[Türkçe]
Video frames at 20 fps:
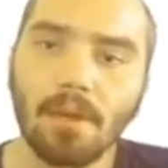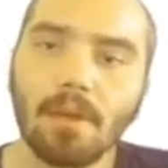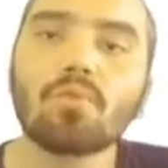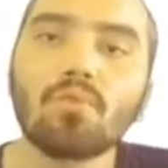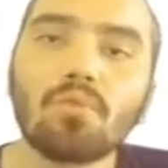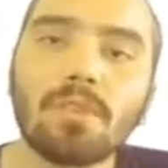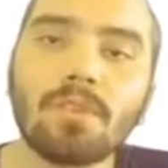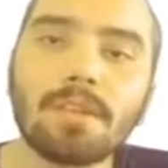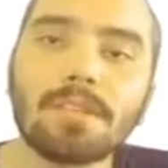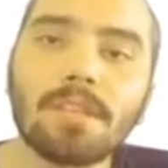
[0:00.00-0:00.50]

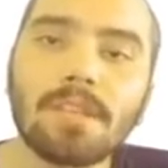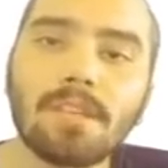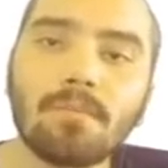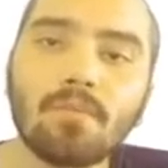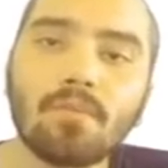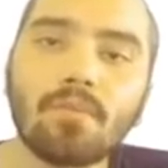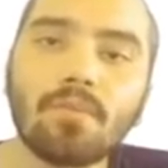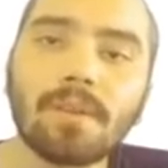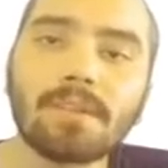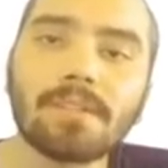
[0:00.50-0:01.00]
Kütle
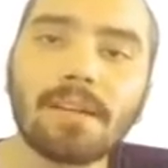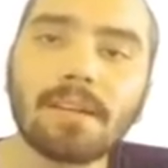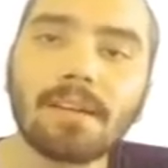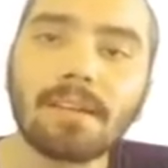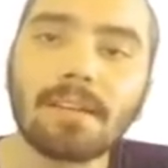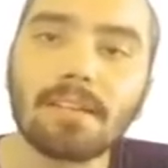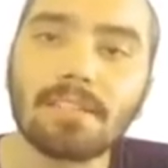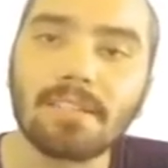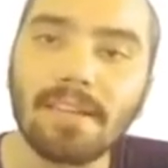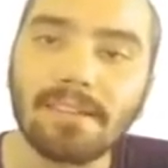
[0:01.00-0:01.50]
çekim kuvveti
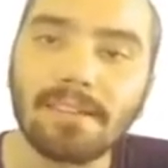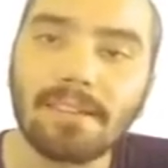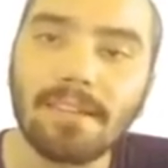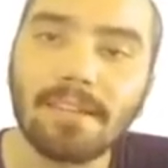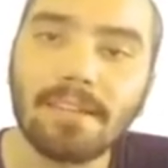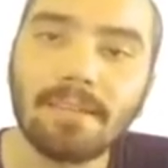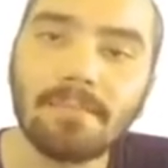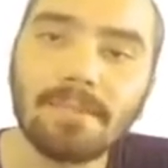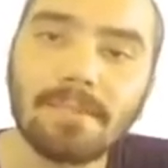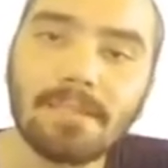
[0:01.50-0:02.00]
arkadaşlar
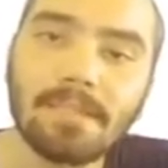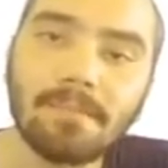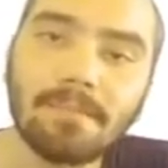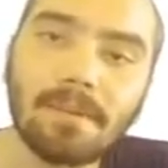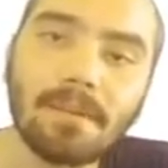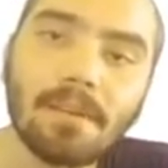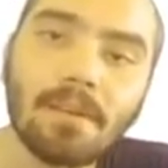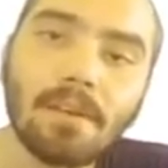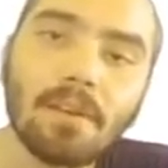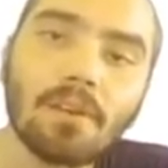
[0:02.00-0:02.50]
dediğimiz
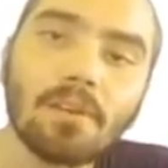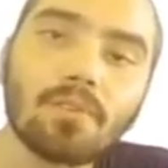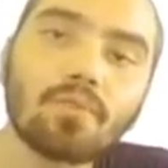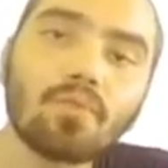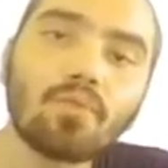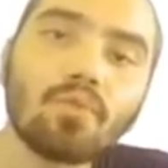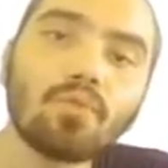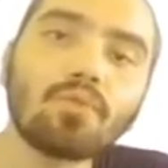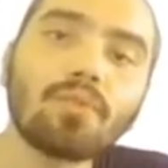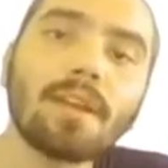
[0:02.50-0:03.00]
gibi
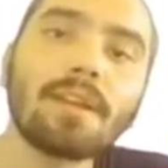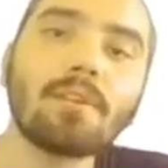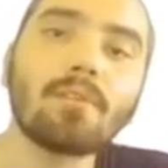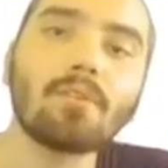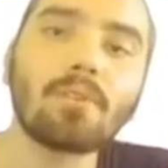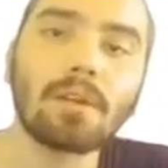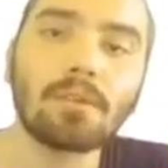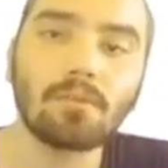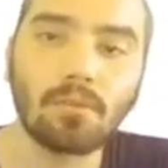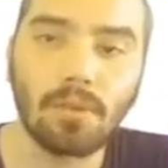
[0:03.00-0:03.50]
kütleyle
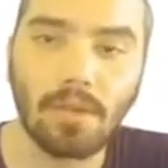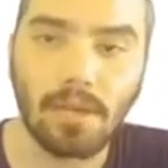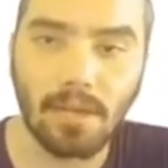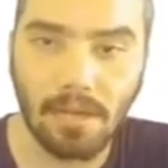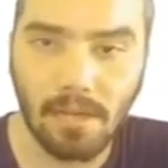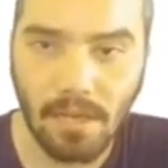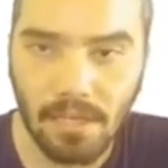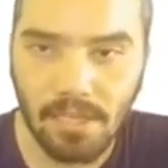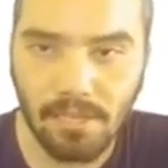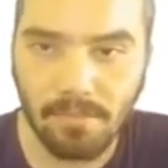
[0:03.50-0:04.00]
oranlı
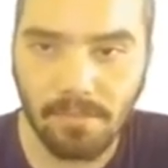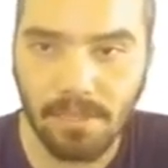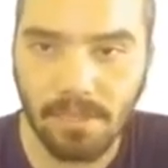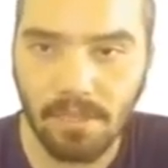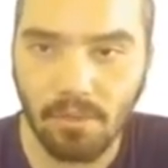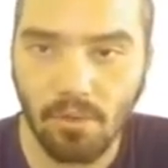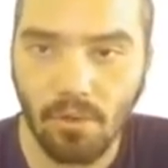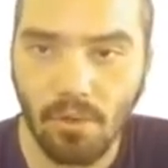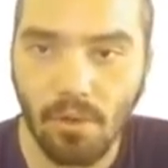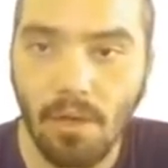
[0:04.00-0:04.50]
olarak karşımıza
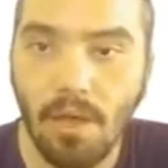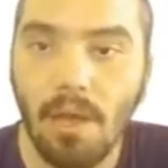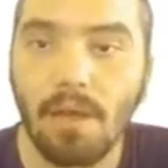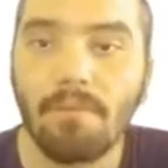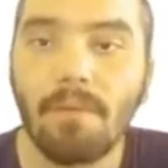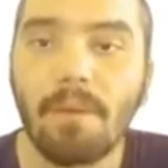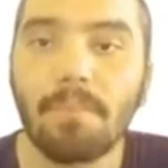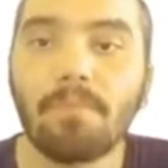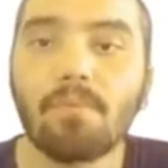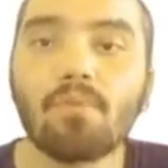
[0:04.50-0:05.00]
çıkıyor
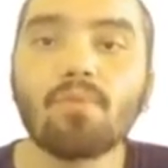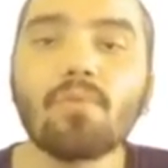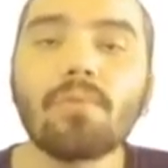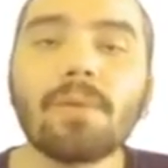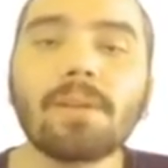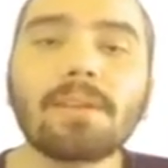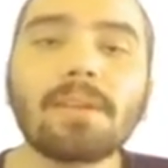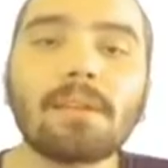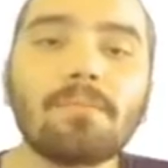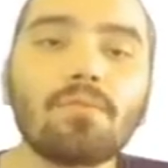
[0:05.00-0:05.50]
ve bu
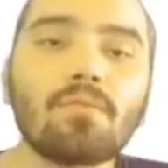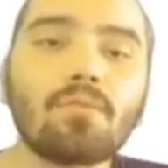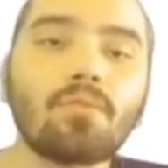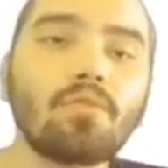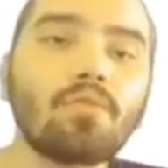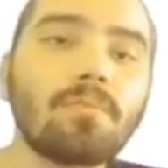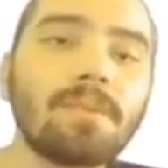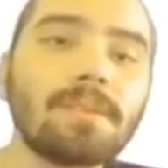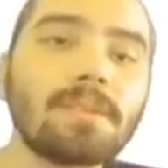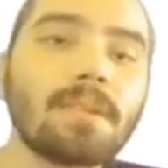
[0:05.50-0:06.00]
kuvvetlerin
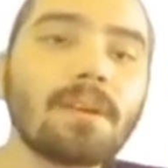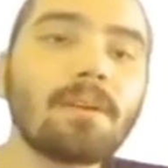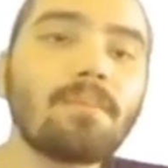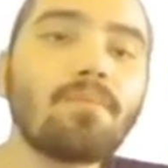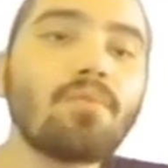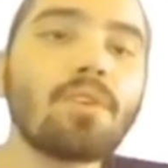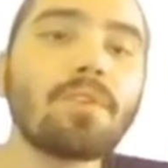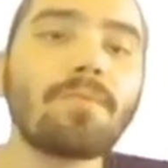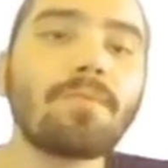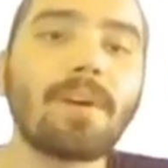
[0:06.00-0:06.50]
büyüklüğünü biz
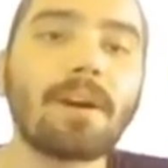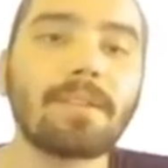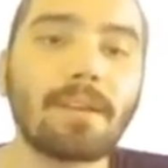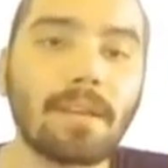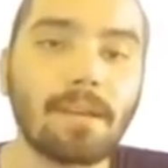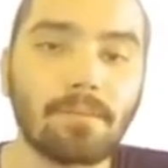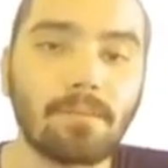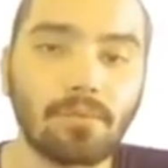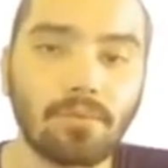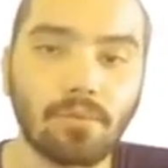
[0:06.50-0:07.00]
bu
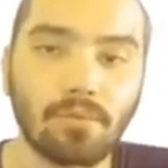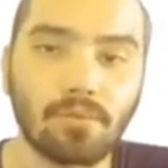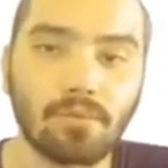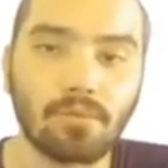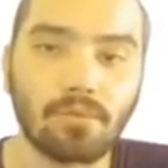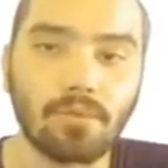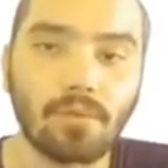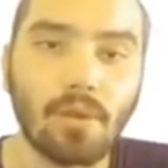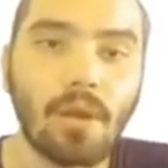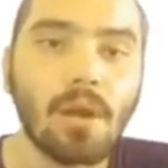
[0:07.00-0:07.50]
ifadeyle
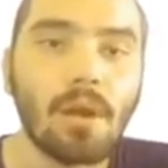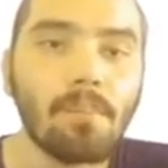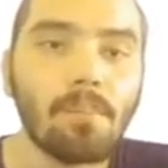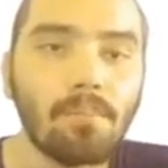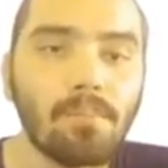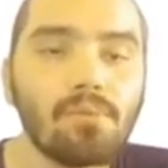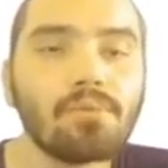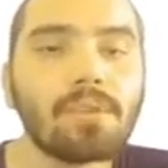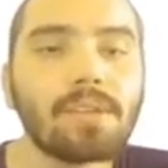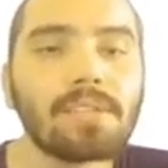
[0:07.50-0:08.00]
buluyoruz.
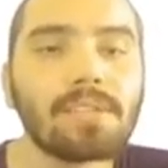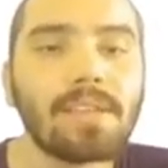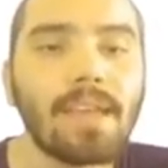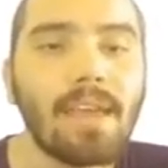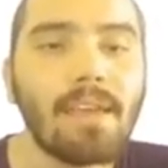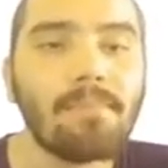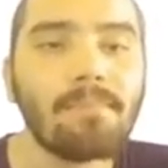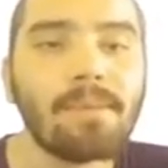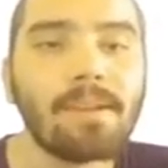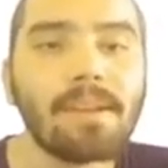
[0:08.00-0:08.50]
Buradaki
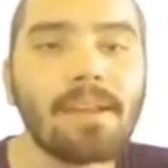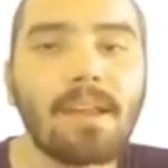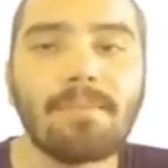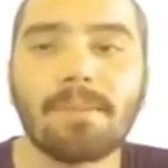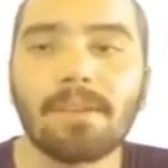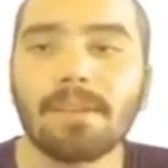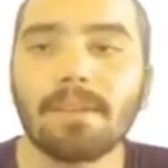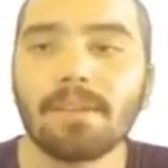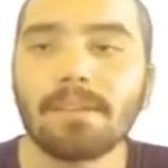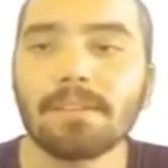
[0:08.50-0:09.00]
M1 ile
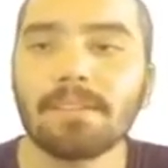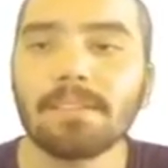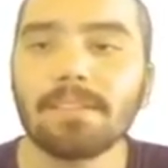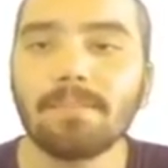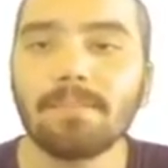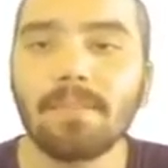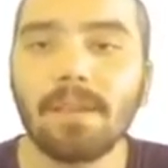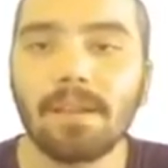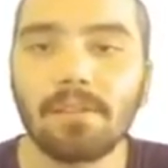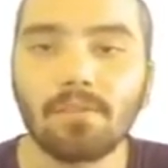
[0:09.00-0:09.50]
M2
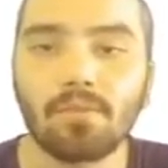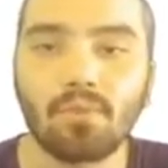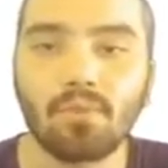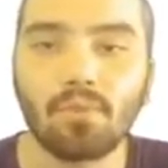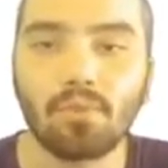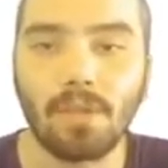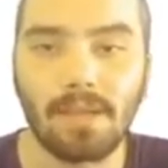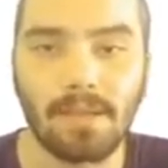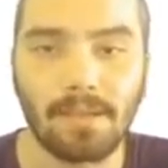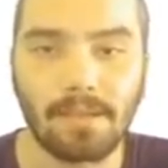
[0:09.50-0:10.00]
cisimlerin
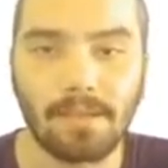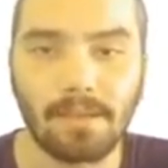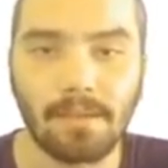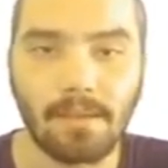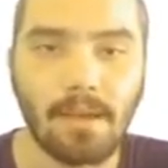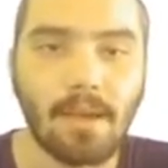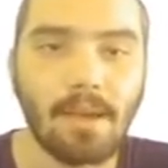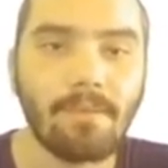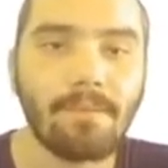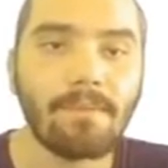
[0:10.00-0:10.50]
kütleleri.
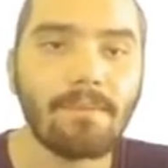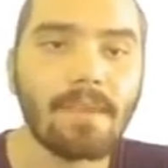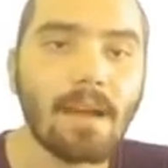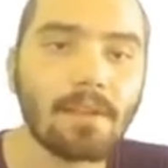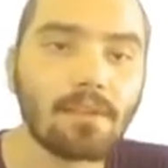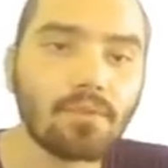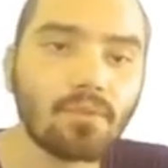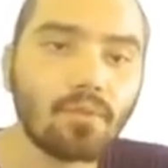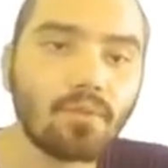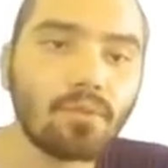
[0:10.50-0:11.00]

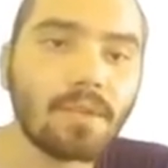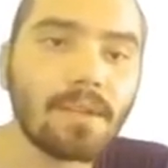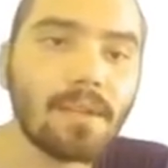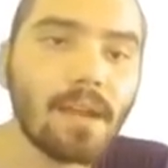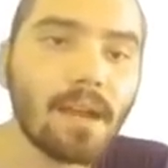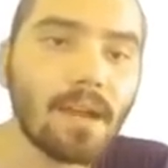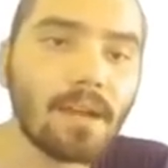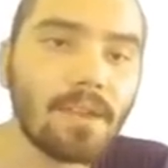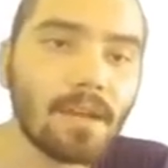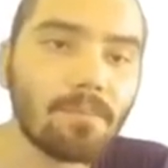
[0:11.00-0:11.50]
Yani kütle
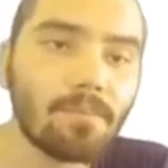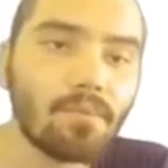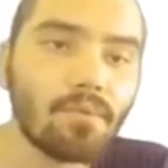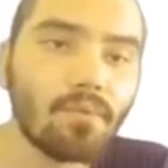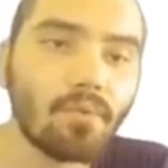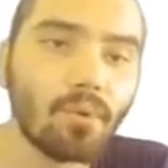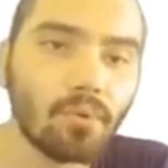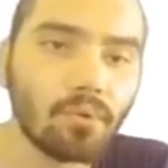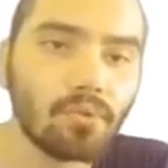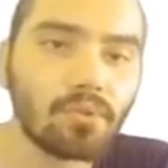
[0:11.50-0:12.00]
ne kadar
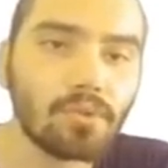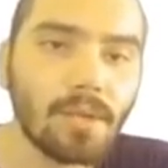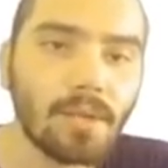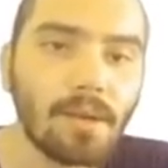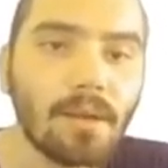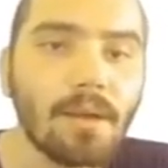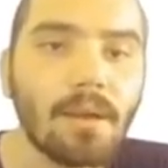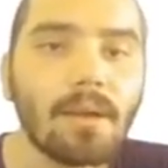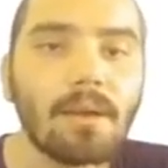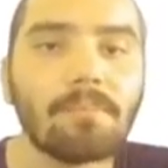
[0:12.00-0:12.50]
büyük
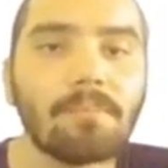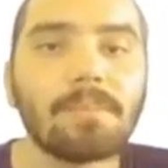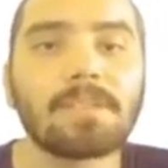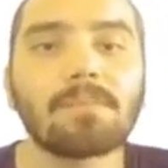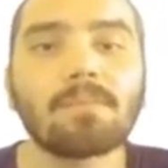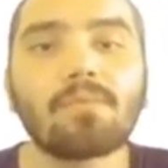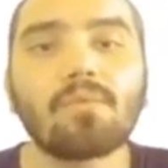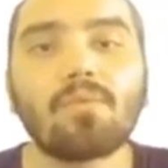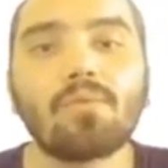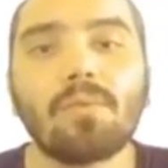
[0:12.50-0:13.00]
olursa
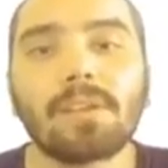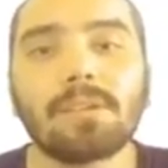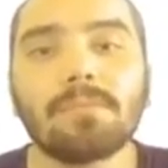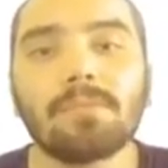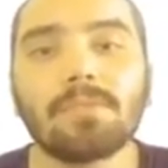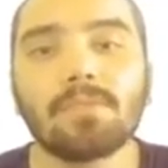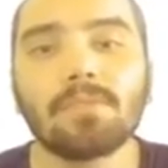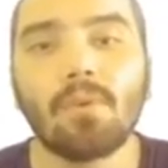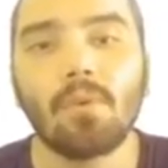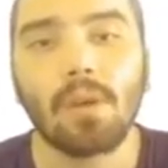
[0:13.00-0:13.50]
bizim
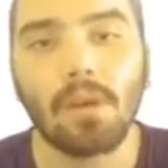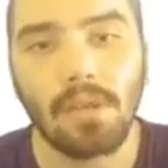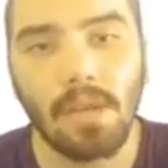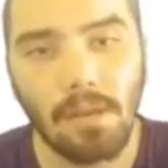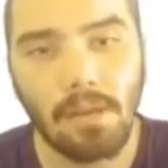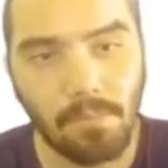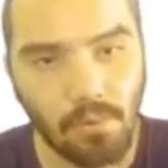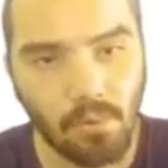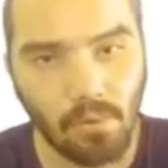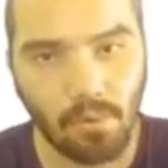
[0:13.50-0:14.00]
kuvvetimiz o
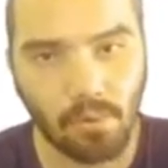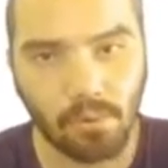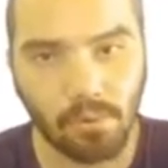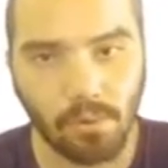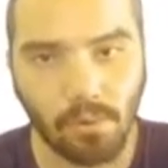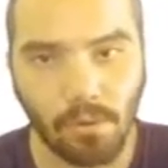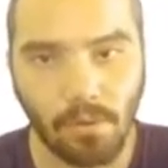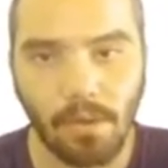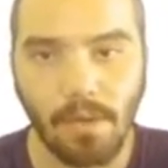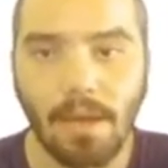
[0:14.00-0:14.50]
kadar büyük
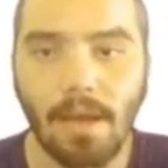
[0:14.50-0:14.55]
oluyor.